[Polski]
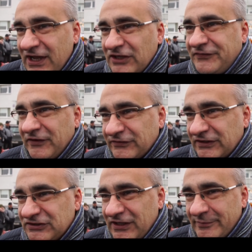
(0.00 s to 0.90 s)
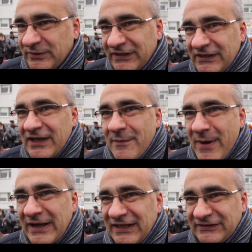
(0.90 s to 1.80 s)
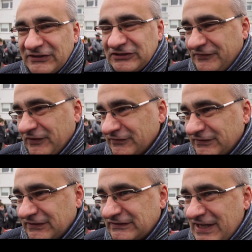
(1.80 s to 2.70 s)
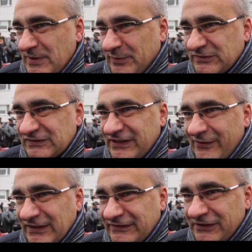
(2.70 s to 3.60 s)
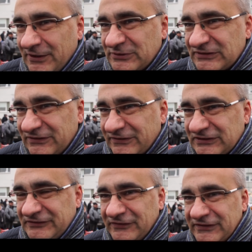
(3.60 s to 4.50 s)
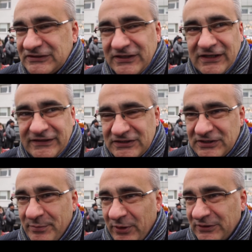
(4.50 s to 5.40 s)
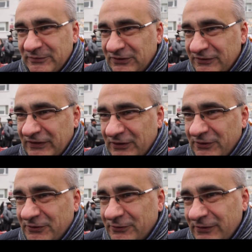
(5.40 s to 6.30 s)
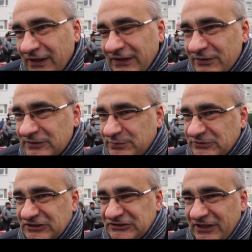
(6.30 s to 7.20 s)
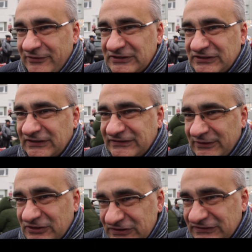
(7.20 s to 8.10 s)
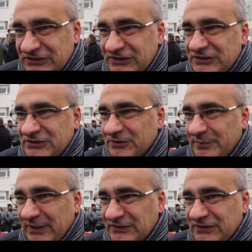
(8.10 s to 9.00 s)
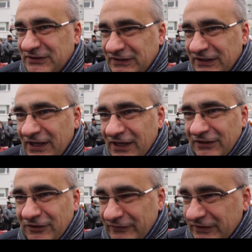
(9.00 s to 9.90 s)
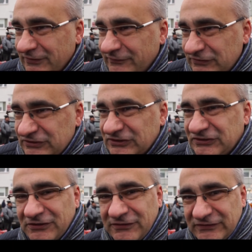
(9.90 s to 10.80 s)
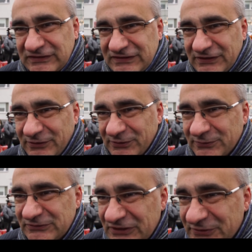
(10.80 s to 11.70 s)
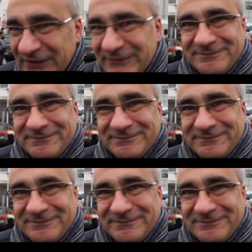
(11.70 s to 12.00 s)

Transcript: świąteczne, aby magia tych świąt z nami pozostała nie tylko przez okres świąteczny, ale także po nim do nowego roku i rozpościerała się na całe 365 dni nowego 2020 roku. Dziękuję.